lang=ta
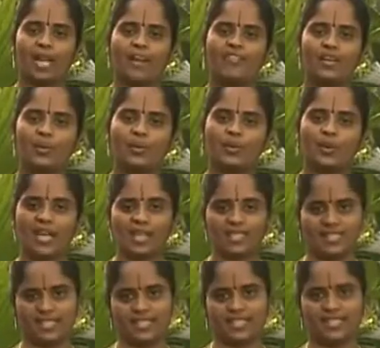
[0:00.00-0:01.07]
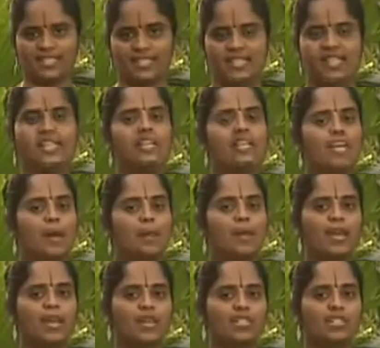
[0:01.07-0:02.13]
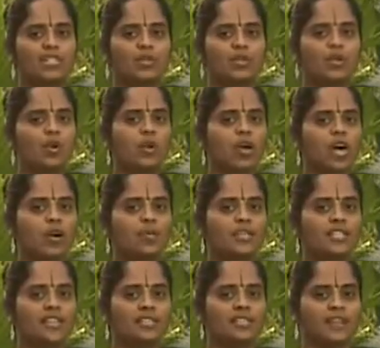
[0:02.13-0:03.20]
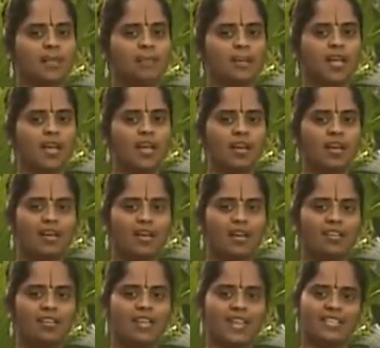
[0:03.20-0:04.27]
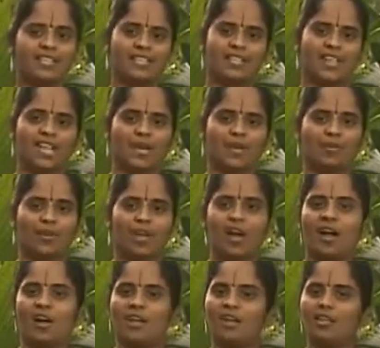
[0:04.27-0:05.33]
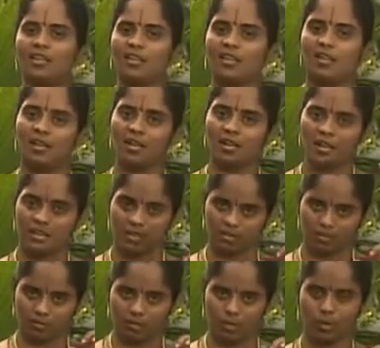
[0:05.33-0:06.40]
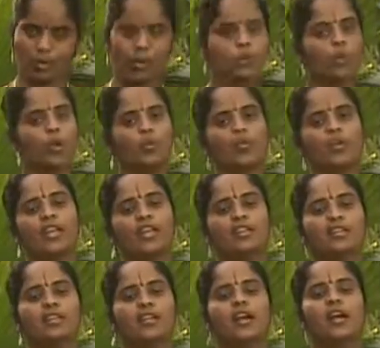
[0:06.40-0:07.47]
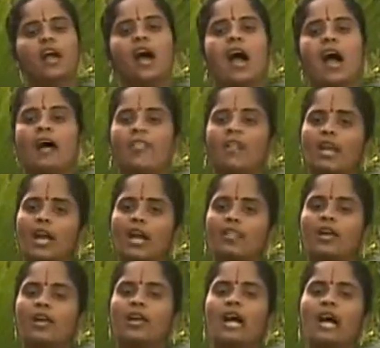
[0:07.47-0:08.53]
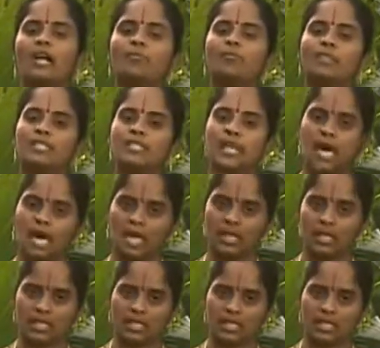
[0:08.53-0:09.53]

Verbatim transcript: ஹெவி டு டைஜஸ்ட் நம்ம நினச்சிட்டு இருக்கோம் கரும்பு சாறு சாப்பிட்டா டைஜஷன் ஆகிடும் ஆனால் இது குரு குணம் உடையது அதனால தான் கரும்பு சாறு